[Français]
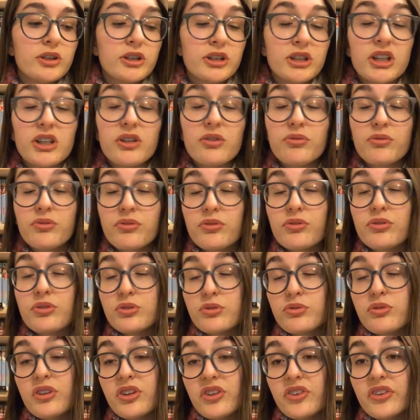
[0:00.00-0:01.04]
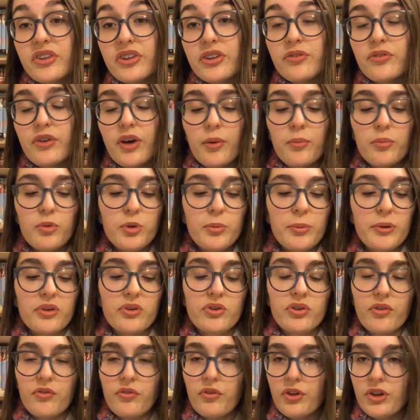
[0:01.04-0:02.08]
je vais essayer de faire mieux parce
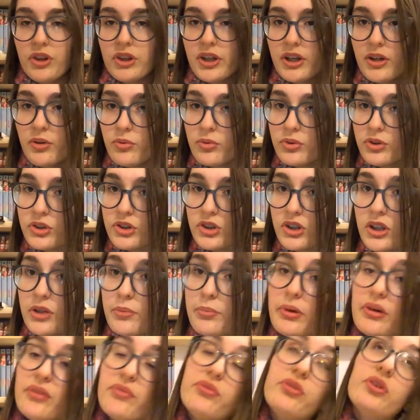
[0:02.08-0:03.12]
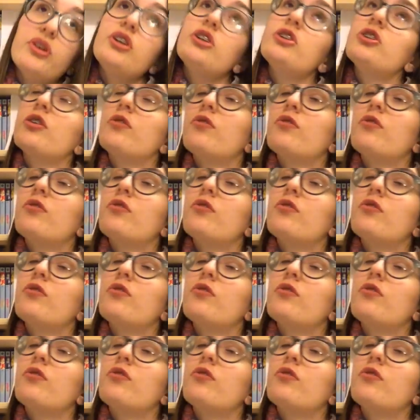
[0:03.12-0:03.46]
que ça fait très longtemps que j'avais pas fait,